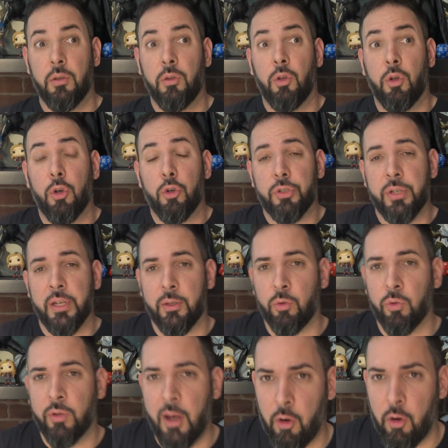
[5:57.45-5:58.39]
No lo sé.
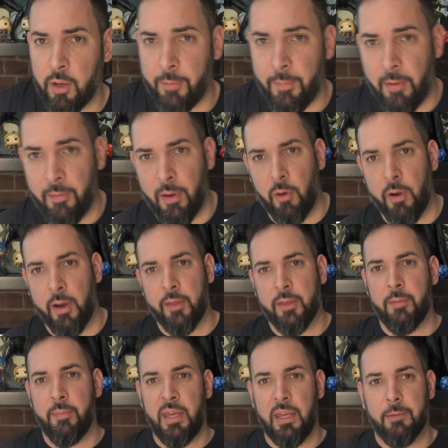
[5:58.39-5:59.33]
¿Tú qué es lo que más valoras
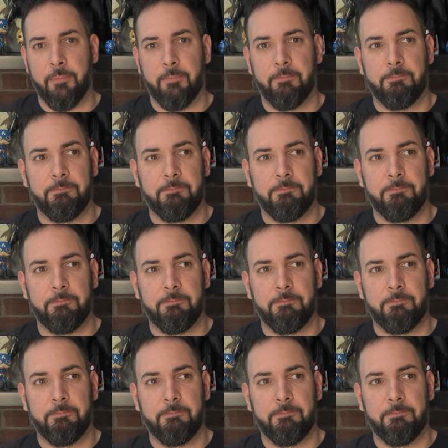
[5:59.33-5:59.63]
de mí?